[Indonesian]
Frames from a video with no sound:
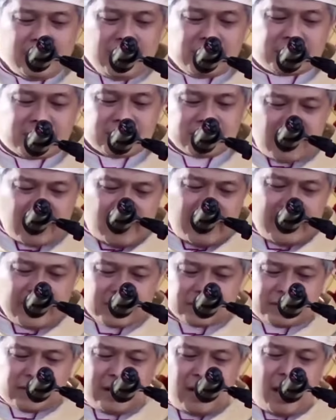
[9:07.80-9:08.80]
secara
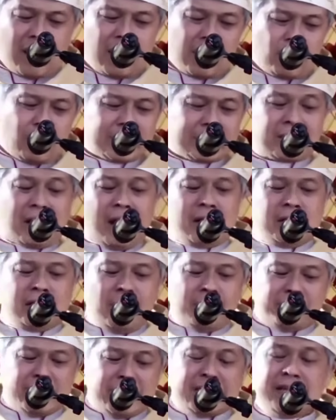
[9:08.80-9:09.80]
eksternal lewat karya
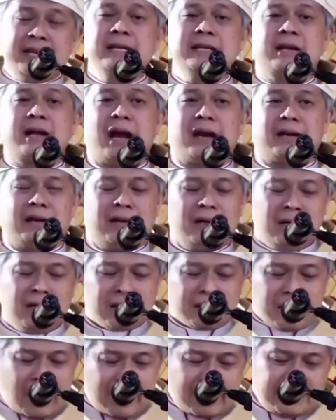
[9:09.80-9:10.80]
pendidikan,
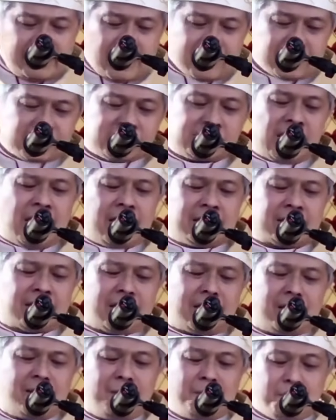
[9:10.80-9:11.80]
karya
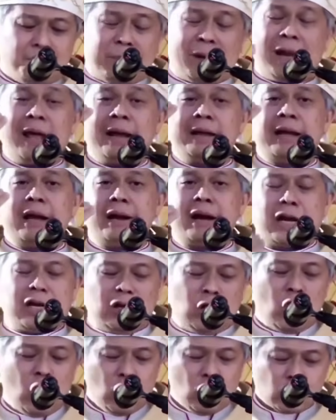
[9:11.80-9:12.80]
kesehatan, pelayanan,
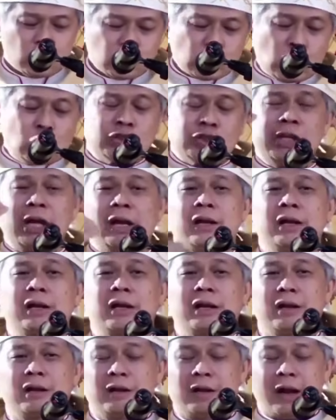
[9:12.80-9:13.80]
sosial
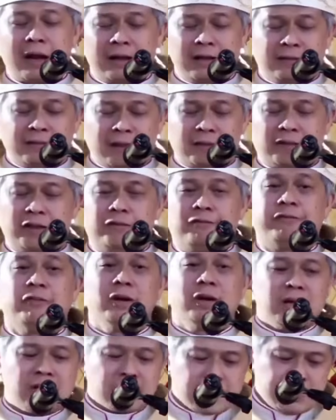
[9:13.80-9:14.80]
karitatif,
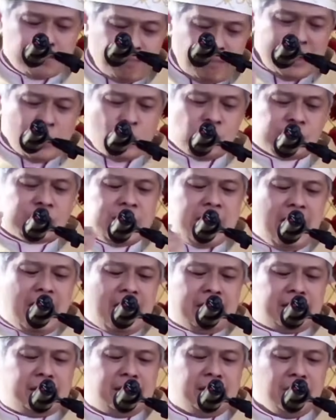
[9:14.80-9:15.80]

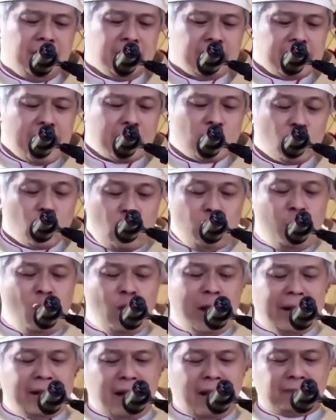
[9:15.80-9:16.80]
kemanusiaan, dan
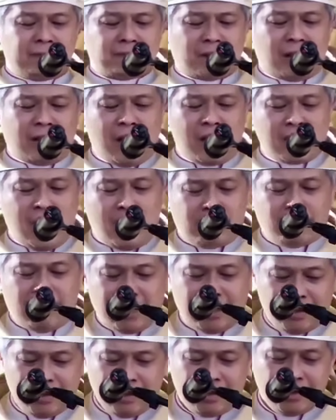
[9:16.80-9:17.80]
hubungan antar
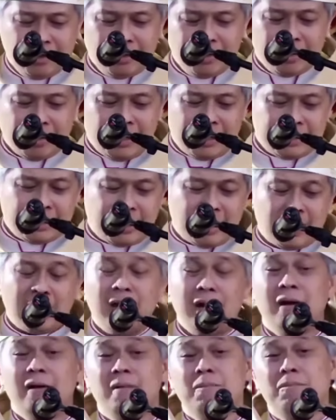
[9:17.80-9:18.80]
agama adalah
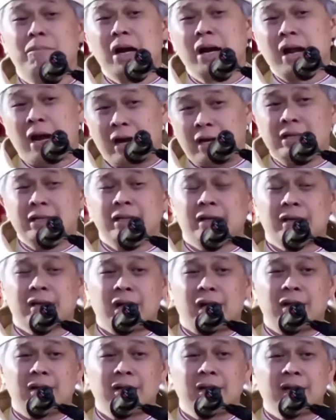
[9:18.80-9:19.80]

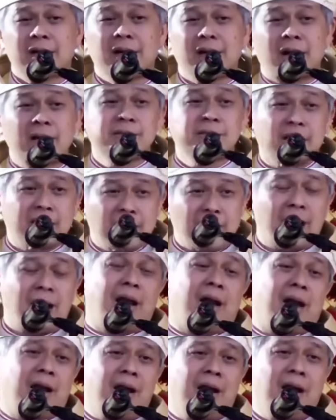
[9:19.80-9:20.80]
menghadirkan kerajaan
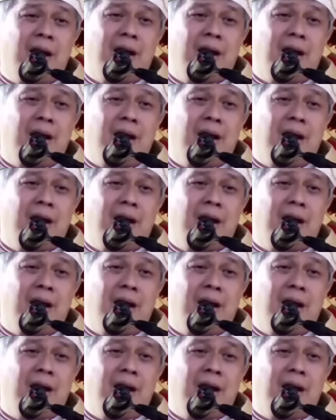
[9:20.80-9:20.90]
Allah.